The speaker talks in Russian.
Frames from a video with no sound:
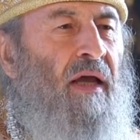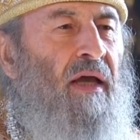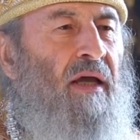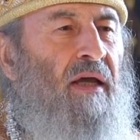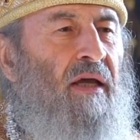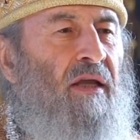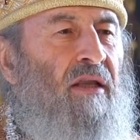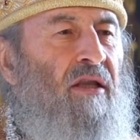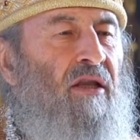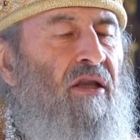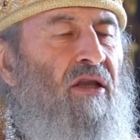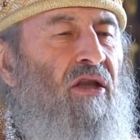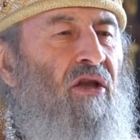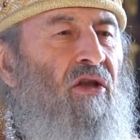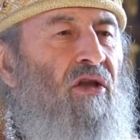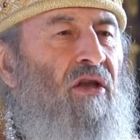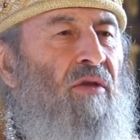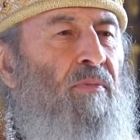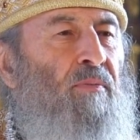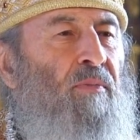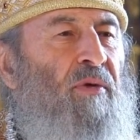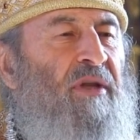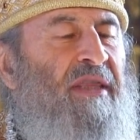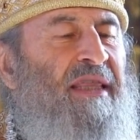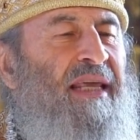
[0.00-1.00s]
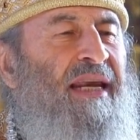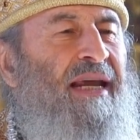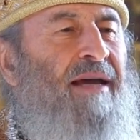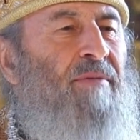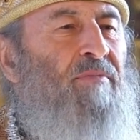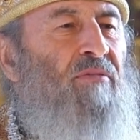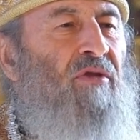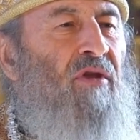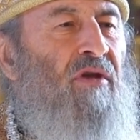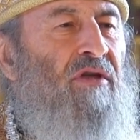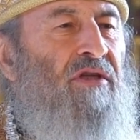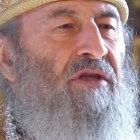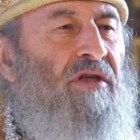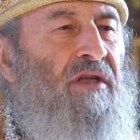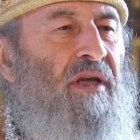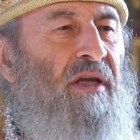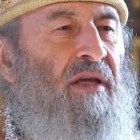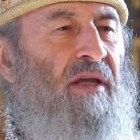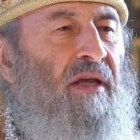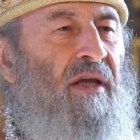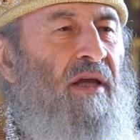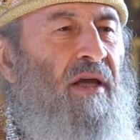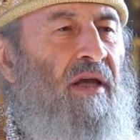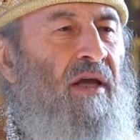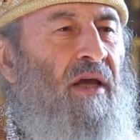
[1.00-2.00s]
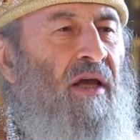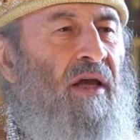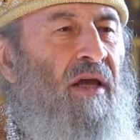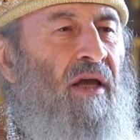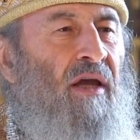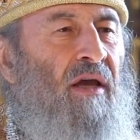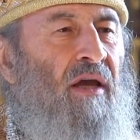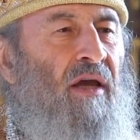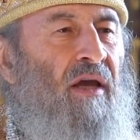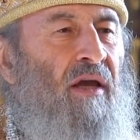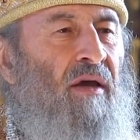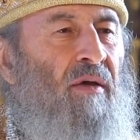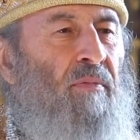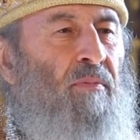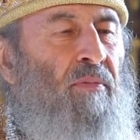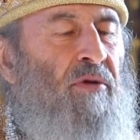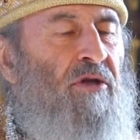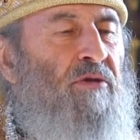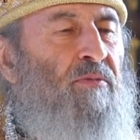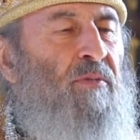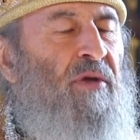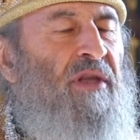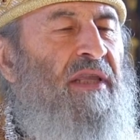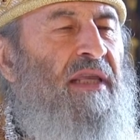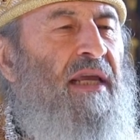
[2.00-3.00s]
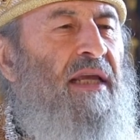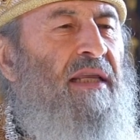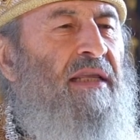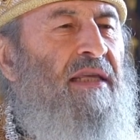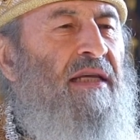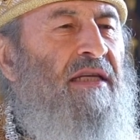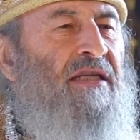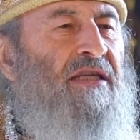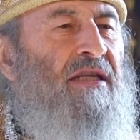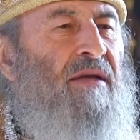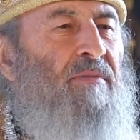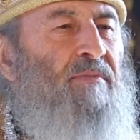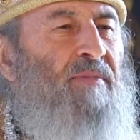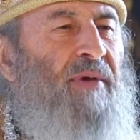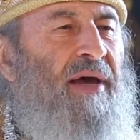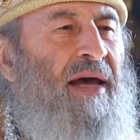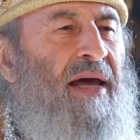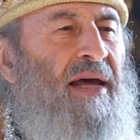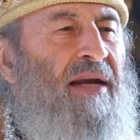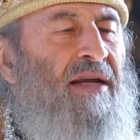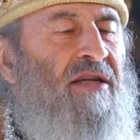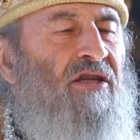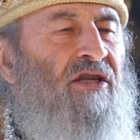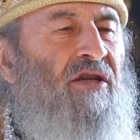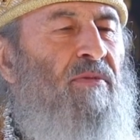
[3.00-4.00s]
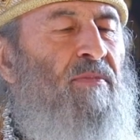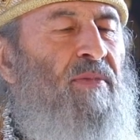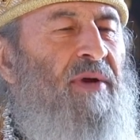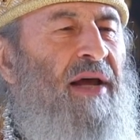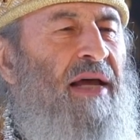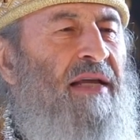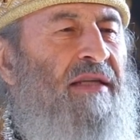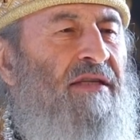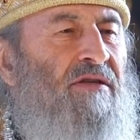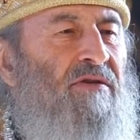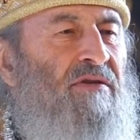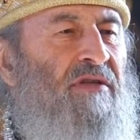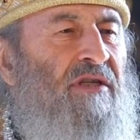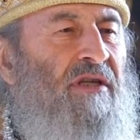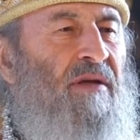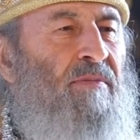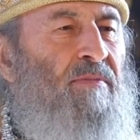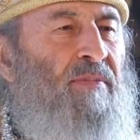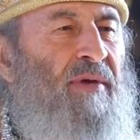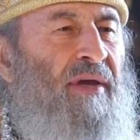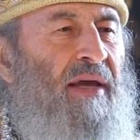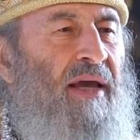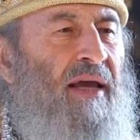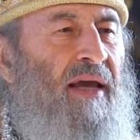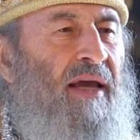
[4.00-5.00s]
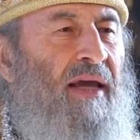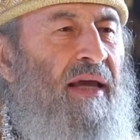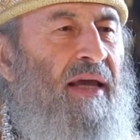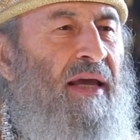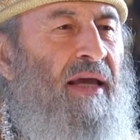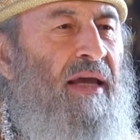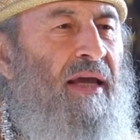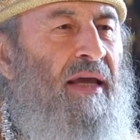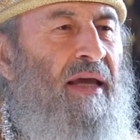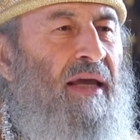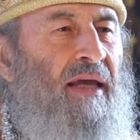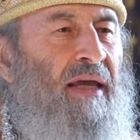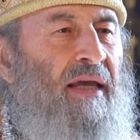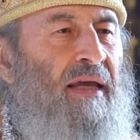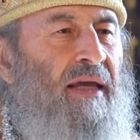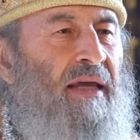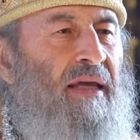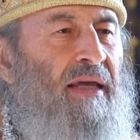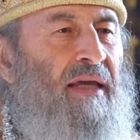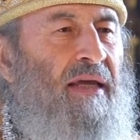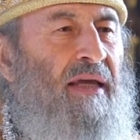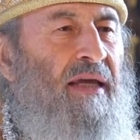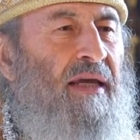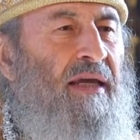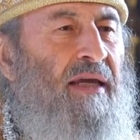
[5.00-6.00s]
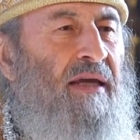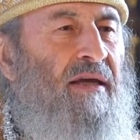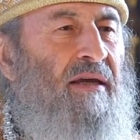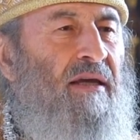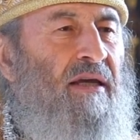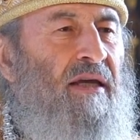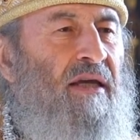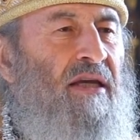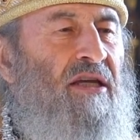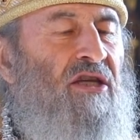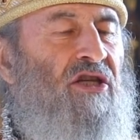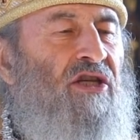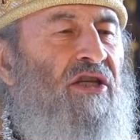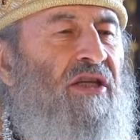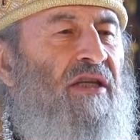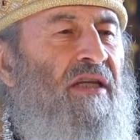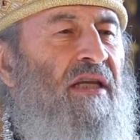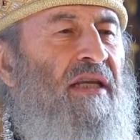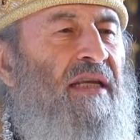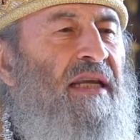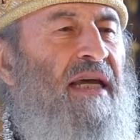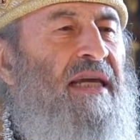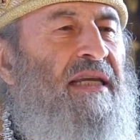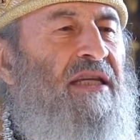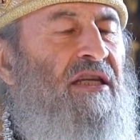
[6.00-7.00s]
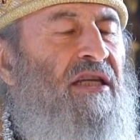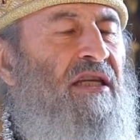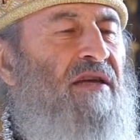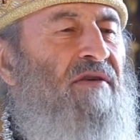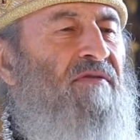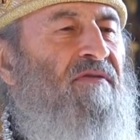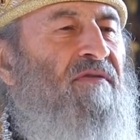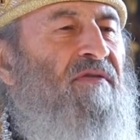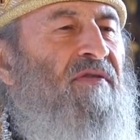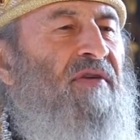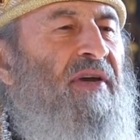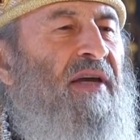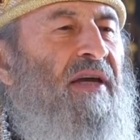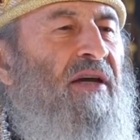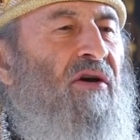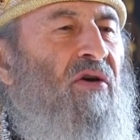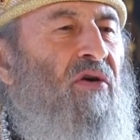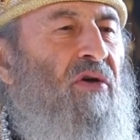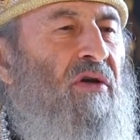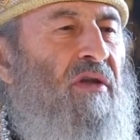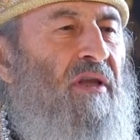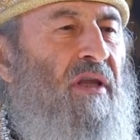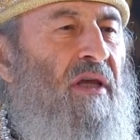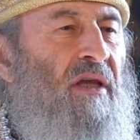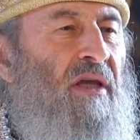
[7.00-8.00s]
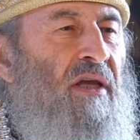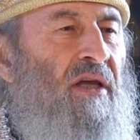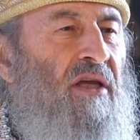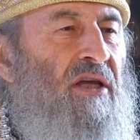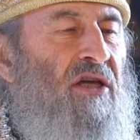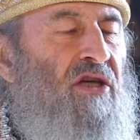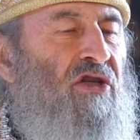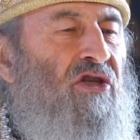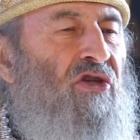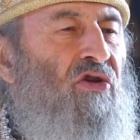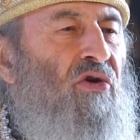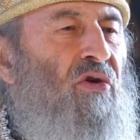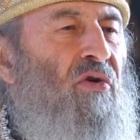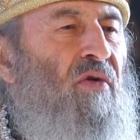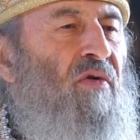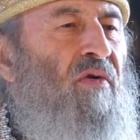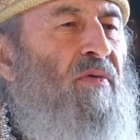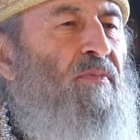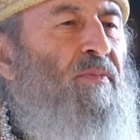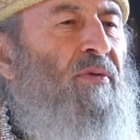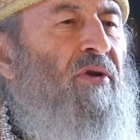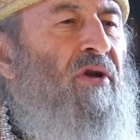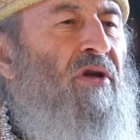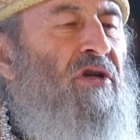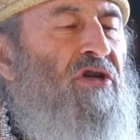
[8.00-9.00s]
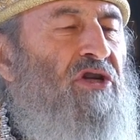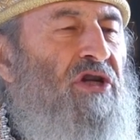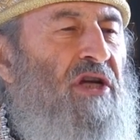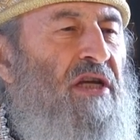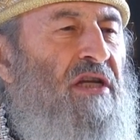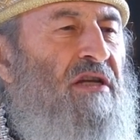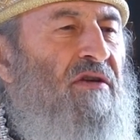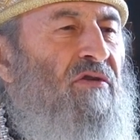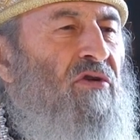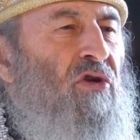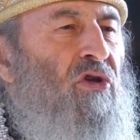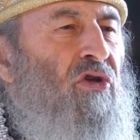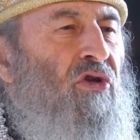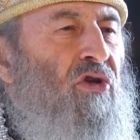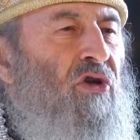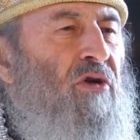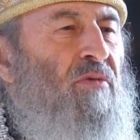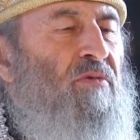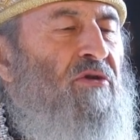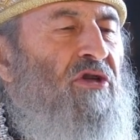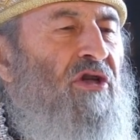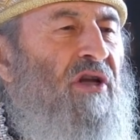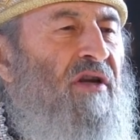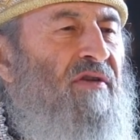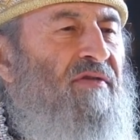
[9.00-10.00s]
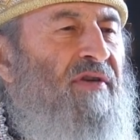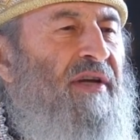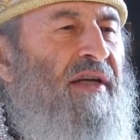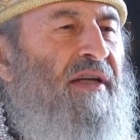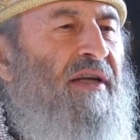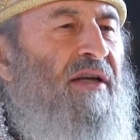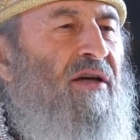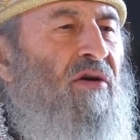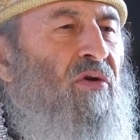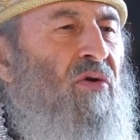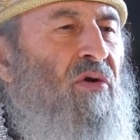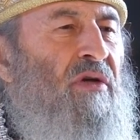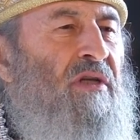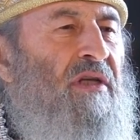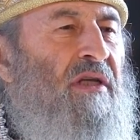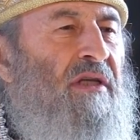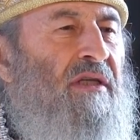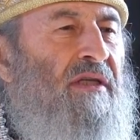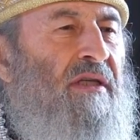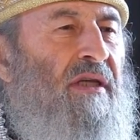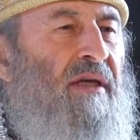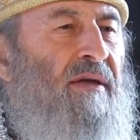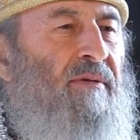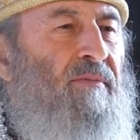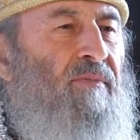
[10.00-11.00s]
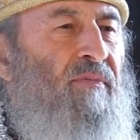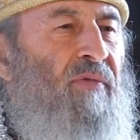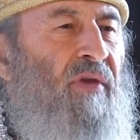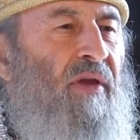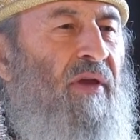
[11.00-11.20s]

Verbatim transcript: э, потребность посмотреть на себя, разобраться в себе и найти выход из того положения, в котором человек находится.